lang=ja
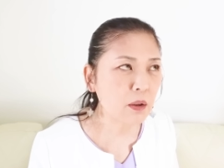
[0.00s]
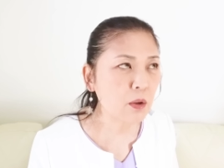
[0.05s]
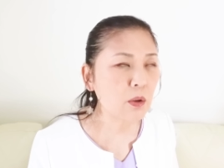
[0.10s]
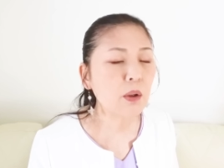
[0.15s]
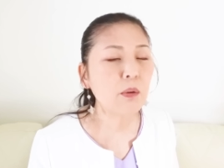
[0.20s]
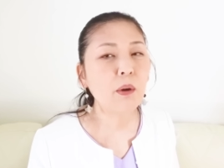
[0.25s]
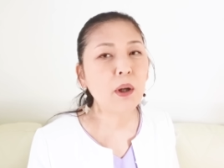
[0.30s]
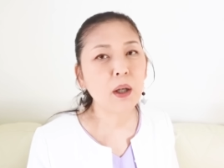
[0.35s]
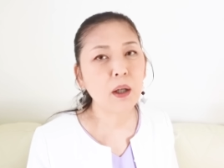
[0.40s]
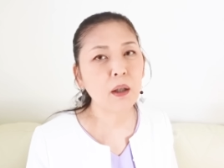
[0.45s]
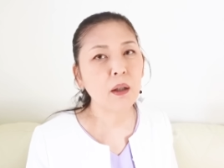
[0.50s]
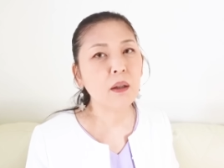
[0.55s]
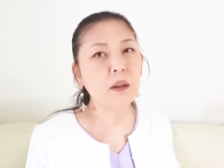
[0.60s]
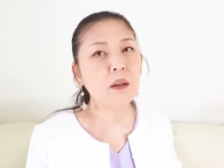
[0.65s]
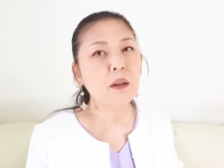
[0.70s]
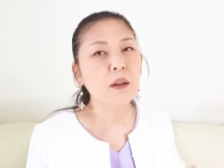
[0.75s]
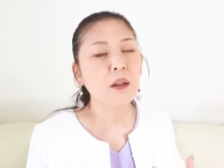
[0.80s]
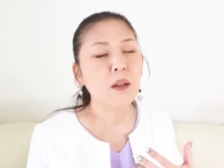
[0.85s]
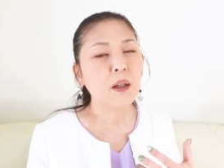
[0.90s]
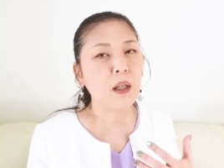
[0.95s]
それは、
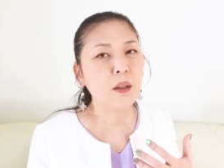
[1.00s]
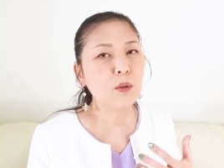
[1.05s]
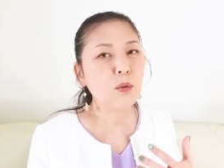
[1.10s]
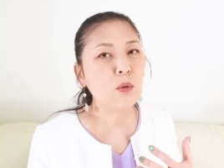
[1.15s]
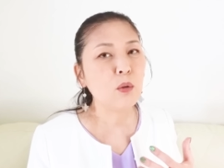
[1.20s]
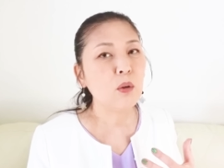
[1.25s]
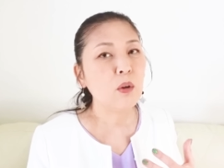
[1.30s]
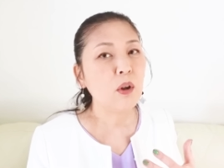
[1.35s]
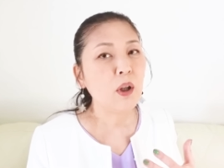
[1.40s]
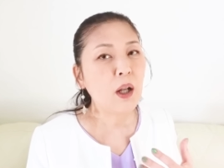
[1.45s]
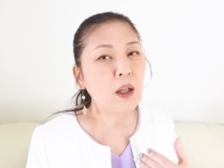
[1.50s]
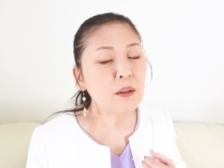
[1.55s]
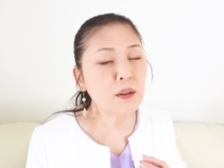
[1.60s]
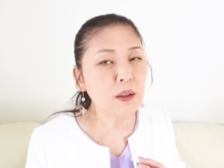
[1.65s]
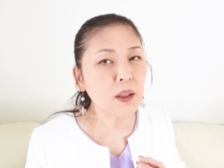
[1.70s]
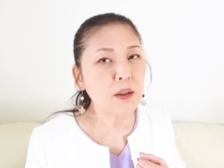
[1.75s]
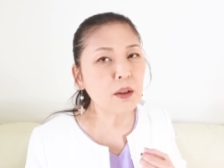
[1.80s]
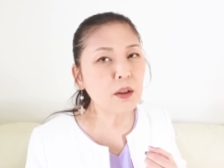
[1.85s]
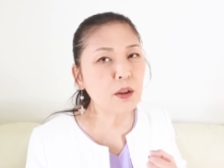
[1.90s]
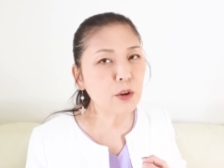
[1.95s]
あの、
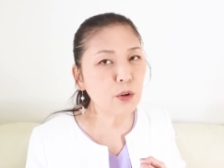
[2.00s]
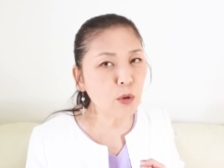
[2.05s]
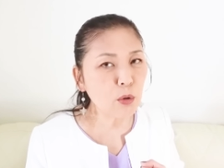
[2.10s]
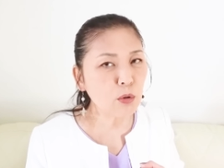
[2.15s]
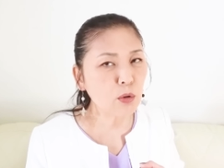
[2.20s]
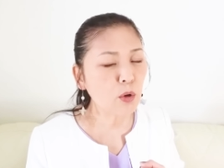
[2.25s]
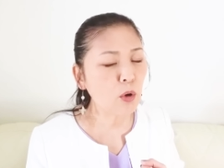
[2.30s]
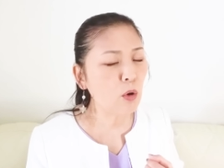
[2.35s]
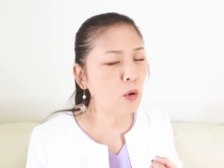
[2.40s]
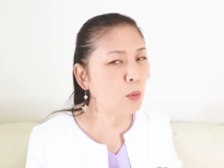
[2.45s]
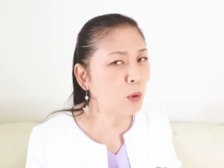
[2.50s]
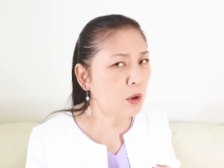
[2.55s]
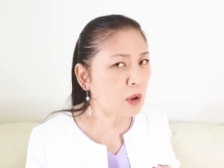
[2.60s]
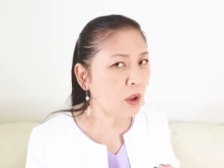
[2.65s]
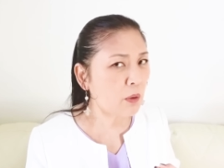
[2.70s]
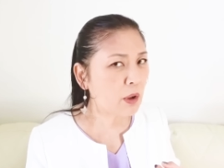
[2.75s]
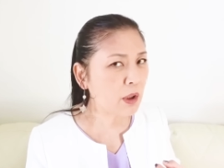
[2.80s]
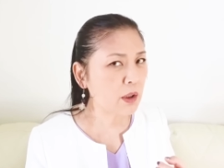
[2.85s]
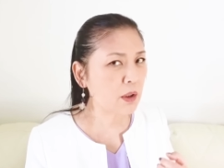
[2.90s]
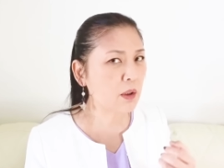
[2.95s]
犯罪しようと思っ
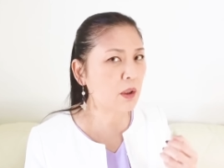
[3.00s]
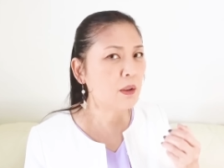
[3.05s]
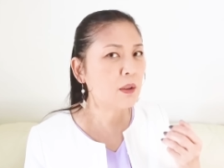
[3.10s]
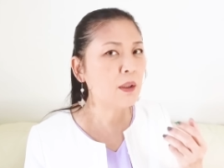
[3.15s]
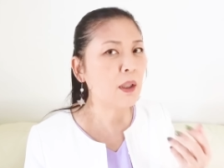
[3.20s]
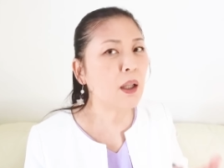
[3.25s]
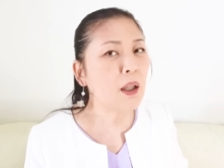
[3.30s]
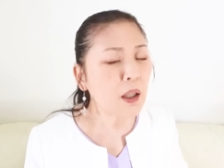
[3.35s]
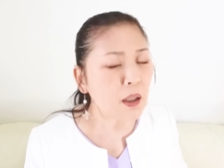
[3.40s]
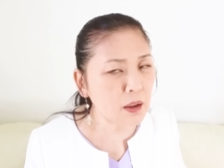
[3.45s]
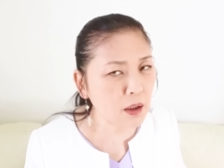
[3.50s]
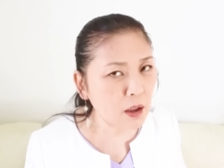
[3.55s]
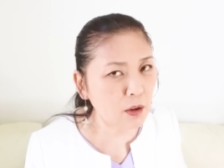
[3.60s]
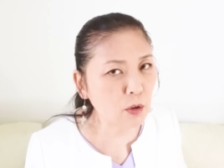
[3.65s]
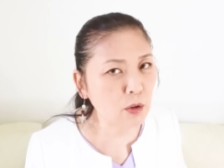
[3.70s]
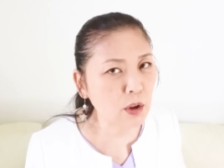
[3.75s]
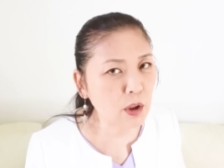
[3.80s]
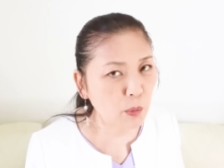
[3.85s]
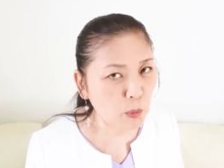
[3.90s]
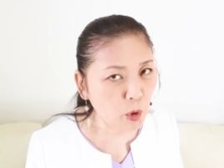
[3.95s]
たわけじゃなかった
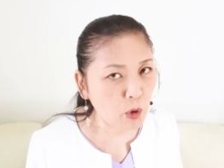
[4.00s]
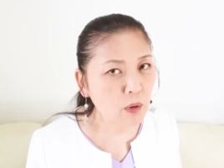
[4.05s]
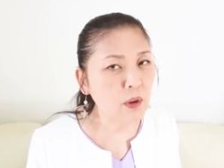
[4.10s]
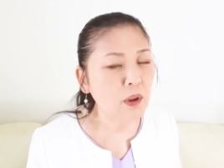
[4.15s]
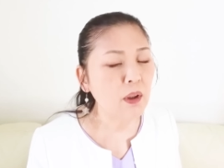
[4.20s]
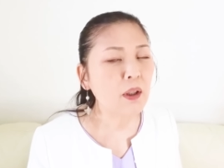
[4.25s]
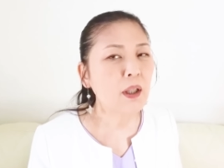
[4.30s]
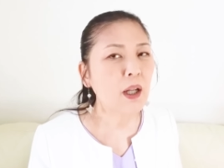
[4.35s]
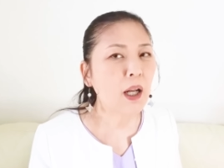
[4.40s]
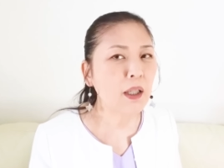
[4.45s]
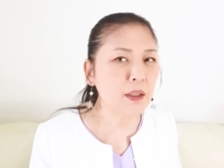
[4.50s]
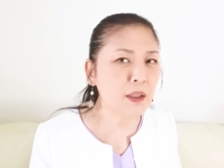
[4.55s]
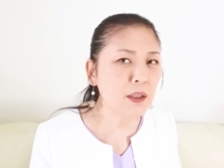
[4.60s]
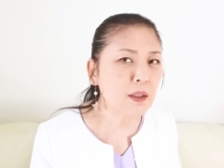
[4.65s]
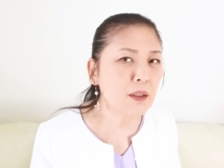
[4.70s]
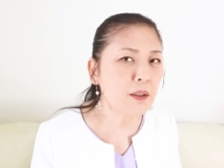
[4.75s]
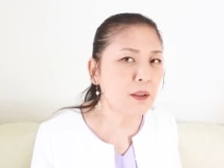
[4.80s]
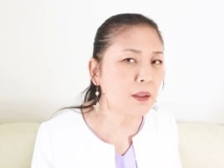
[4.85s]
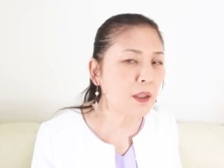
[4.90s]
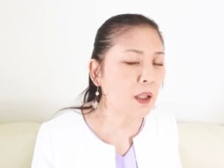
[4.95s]
としても、過
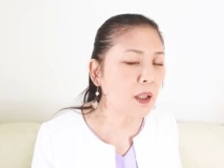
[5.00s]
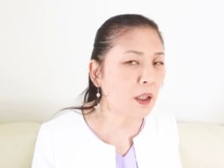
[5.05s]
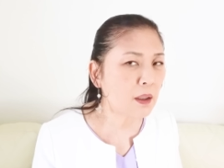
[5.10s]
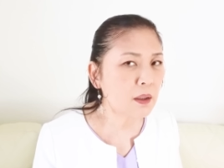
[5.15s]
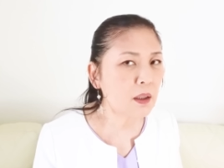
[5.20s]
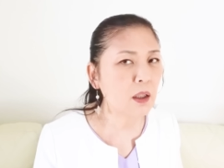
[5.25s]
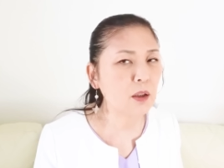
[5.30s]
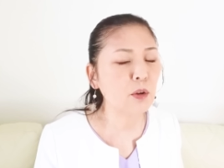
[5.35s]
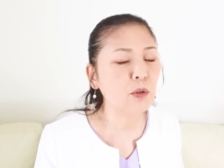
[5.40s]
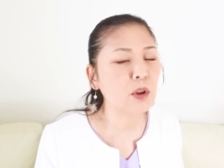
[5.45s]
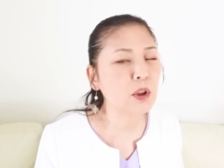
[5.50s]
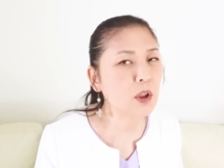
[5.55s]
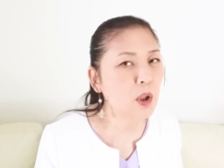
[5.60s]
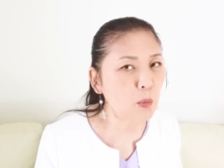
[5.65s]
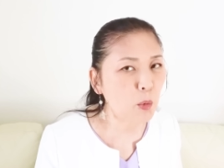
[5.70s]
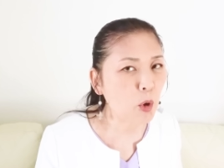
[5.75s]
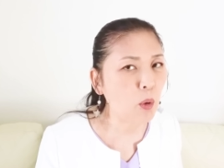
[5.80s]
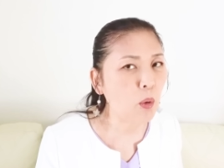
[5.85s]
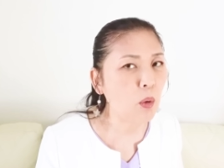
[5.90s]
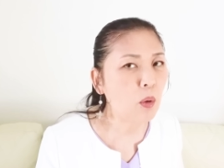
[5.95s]
失であったとし
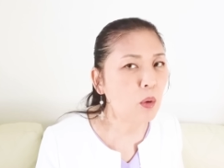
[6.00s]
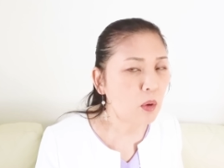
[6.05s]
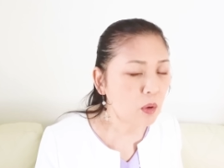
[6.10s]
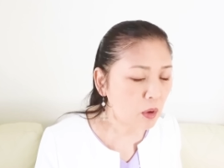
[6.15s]
ても、